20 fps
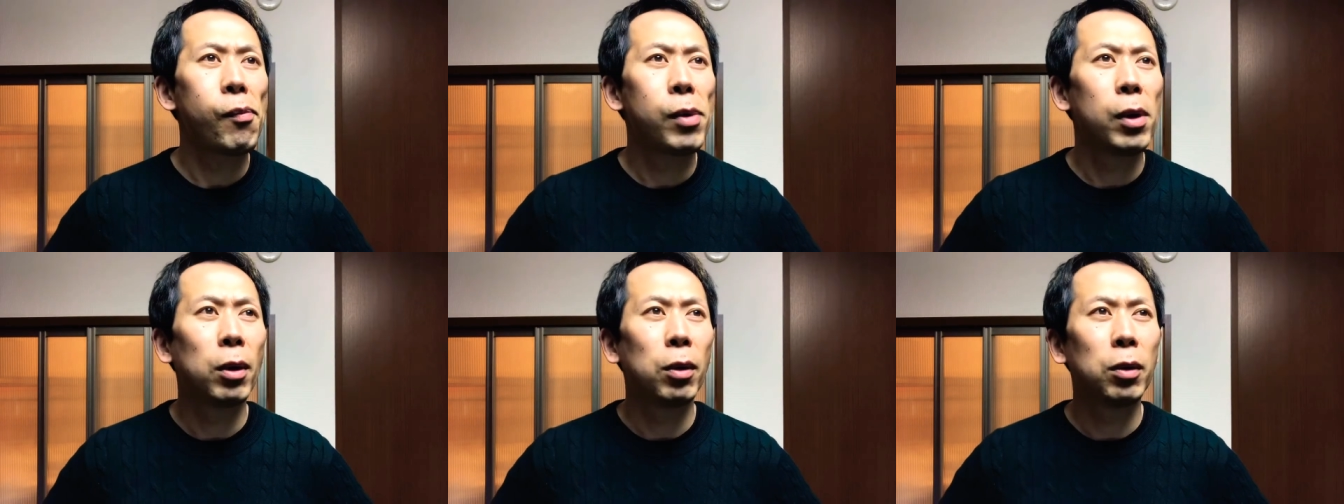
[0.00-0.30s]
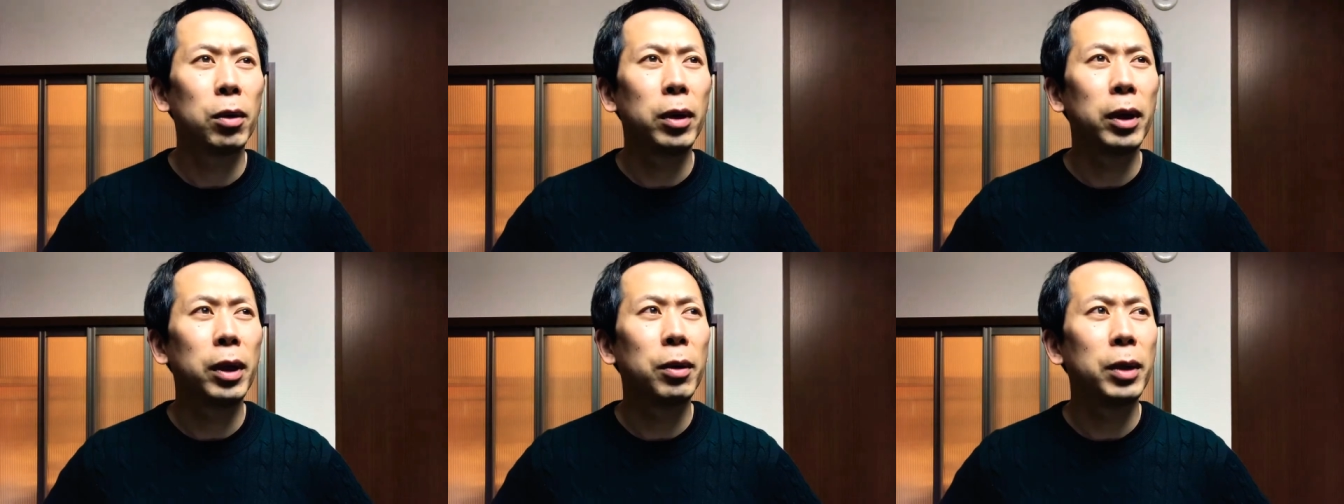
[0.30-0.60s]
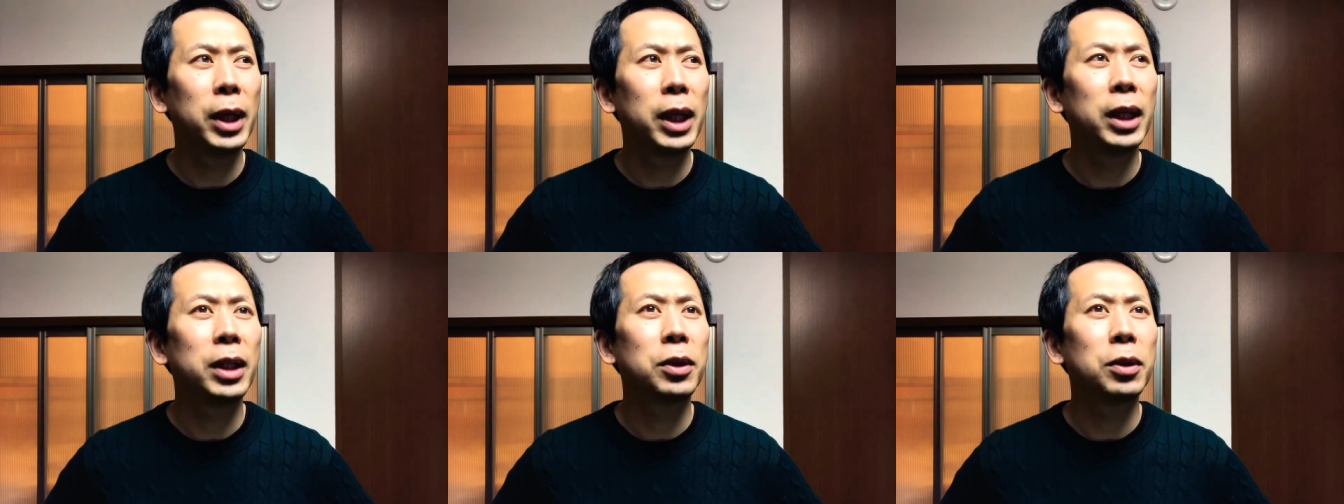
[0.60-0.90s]
これを
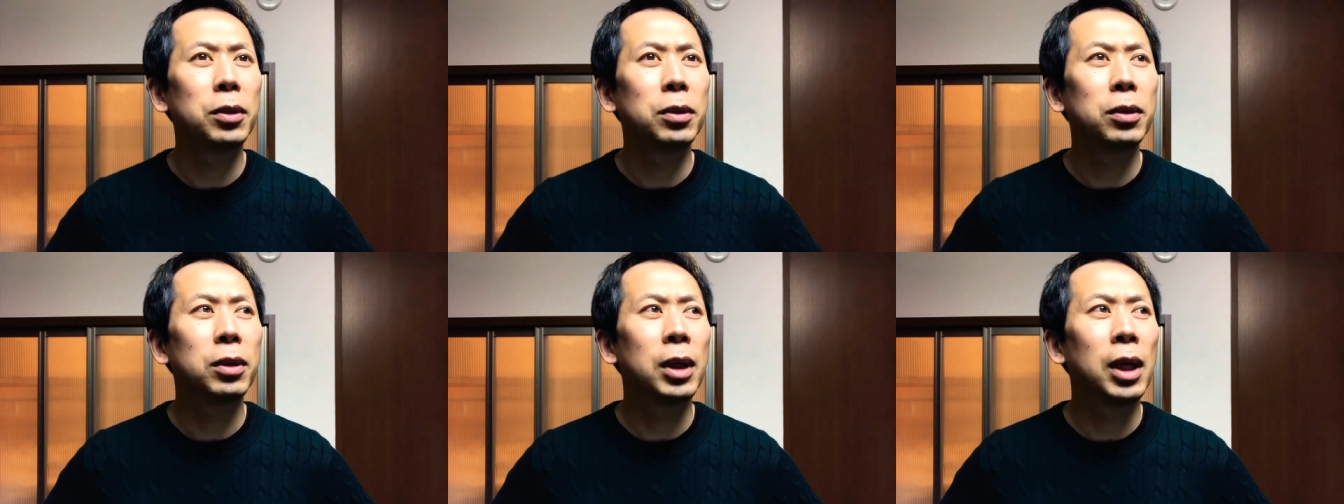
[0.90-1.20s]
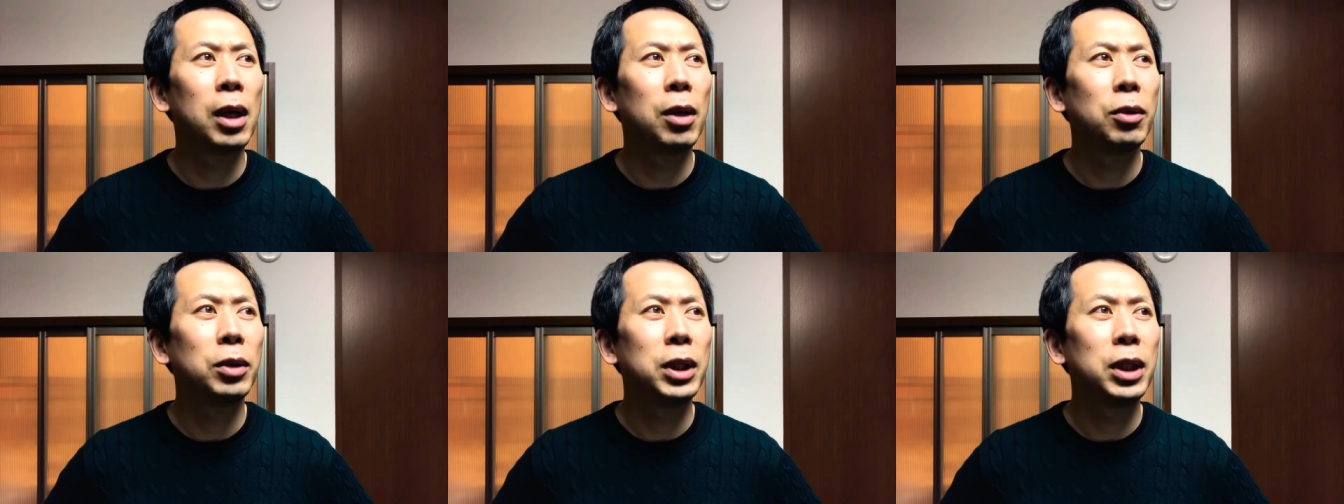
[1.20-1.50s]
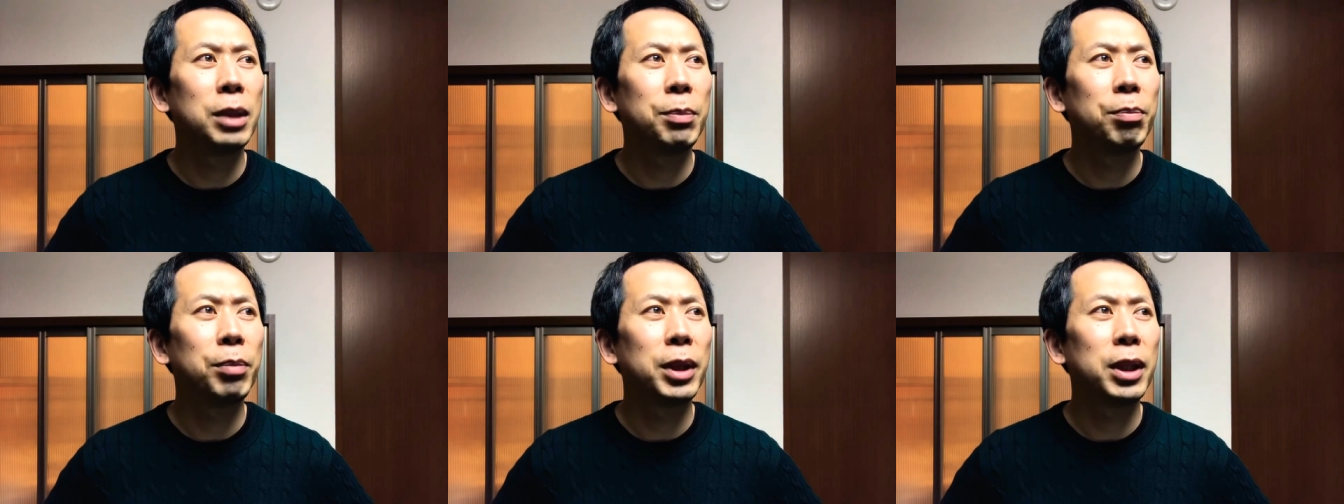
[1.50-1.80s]
ねちょっと顔
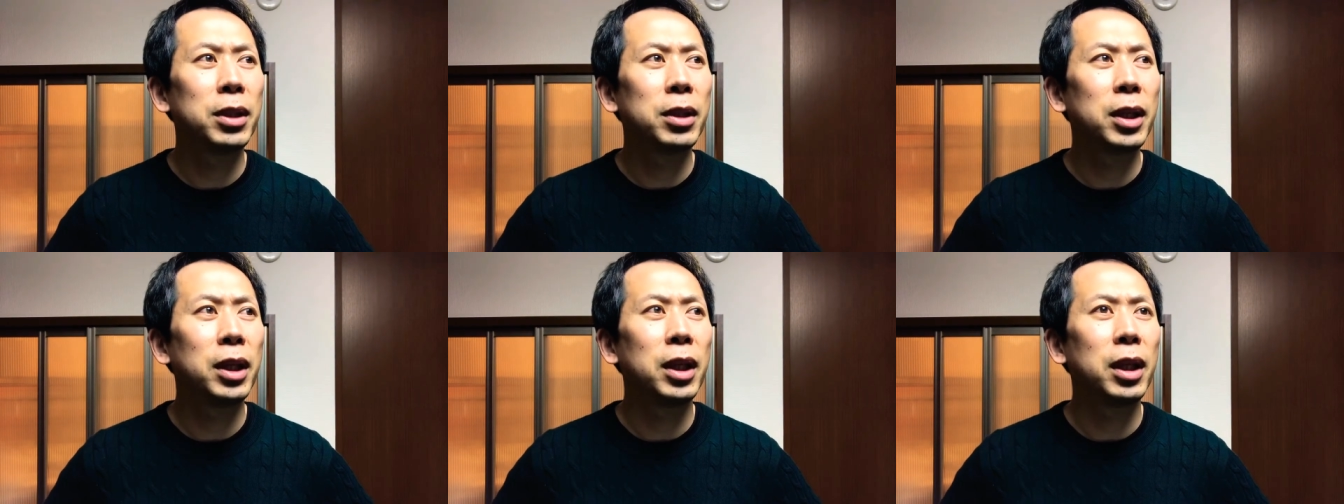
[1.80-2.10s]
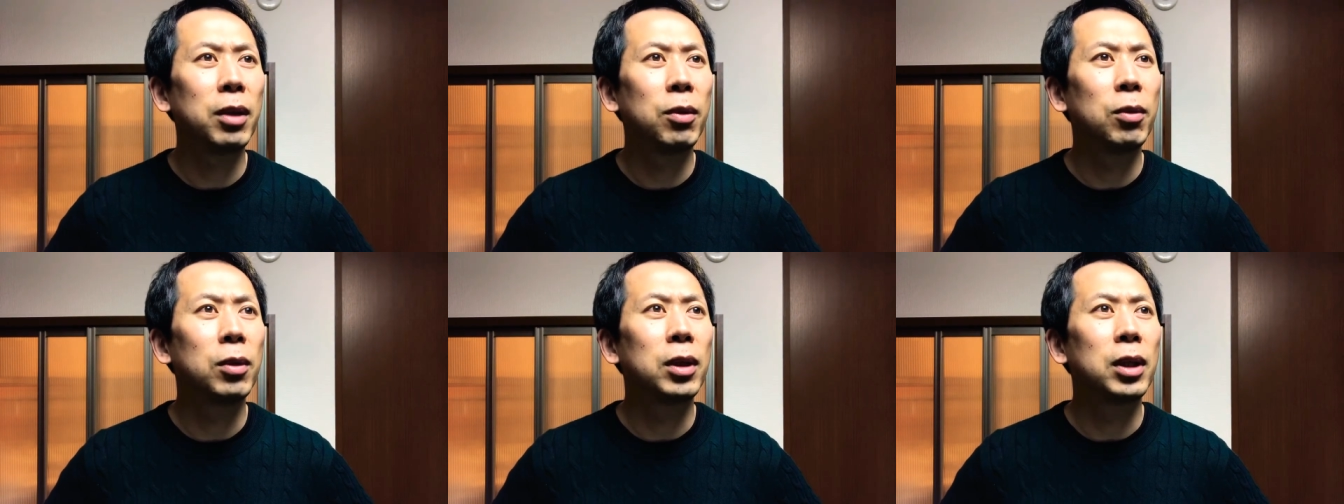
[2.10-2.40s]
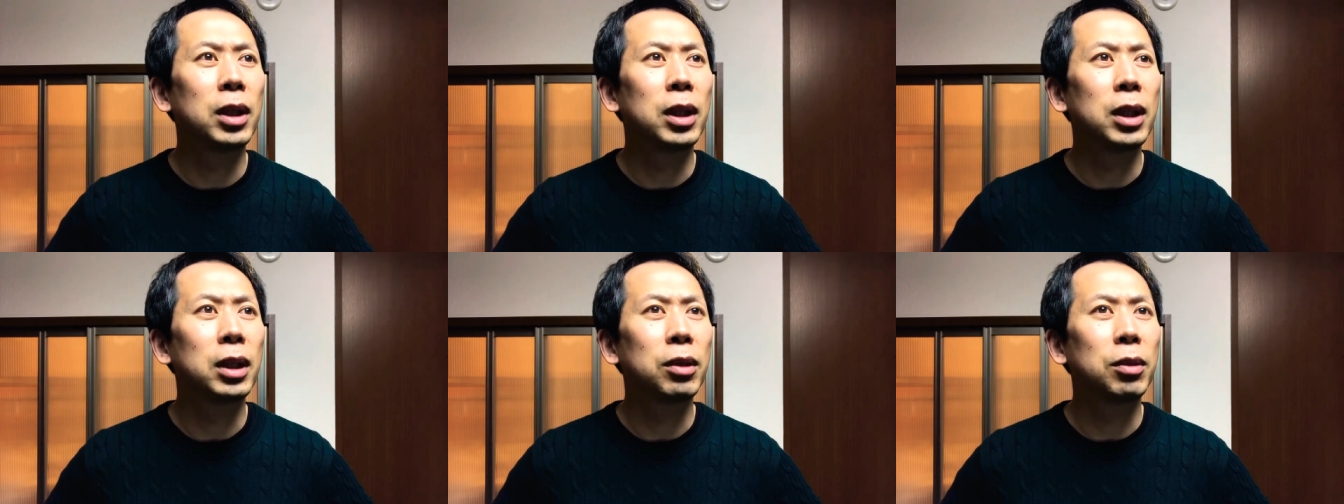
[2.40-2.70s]
にいっぱいつけていこう
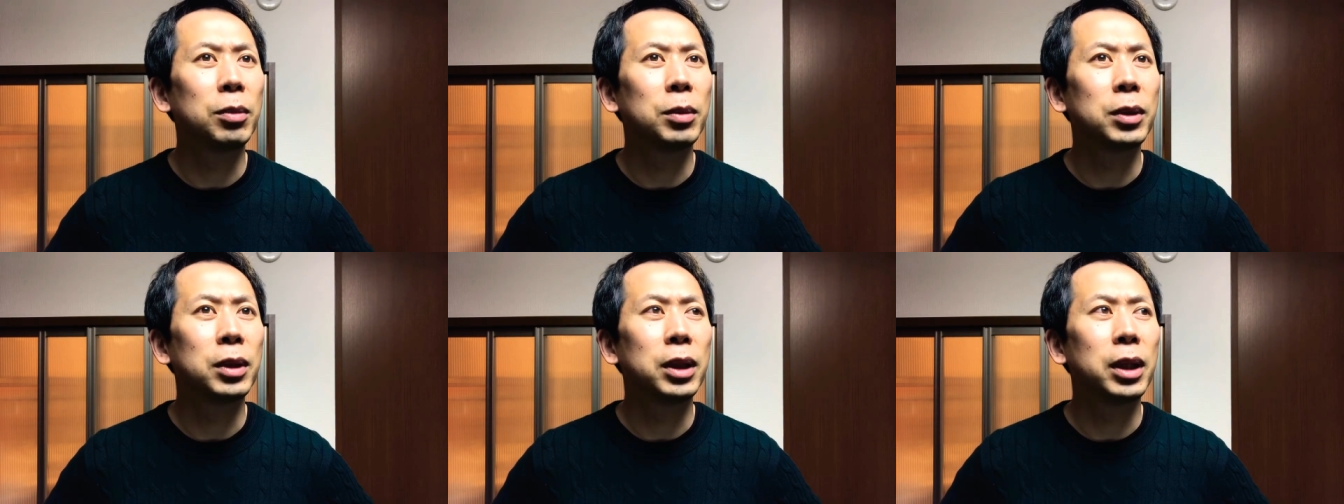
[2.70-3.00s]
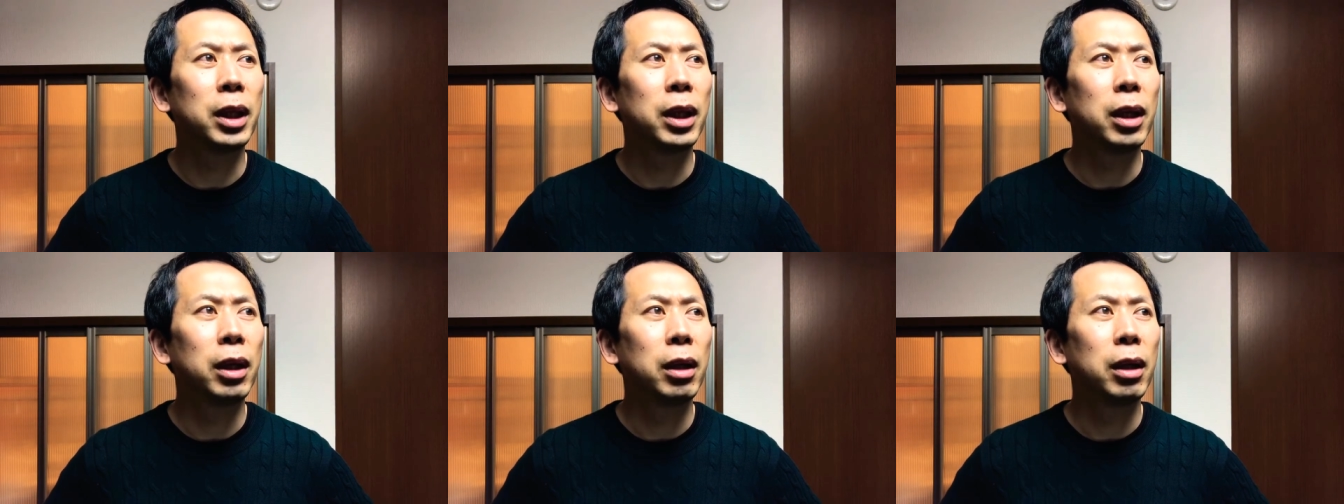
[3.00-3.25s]
かなと思って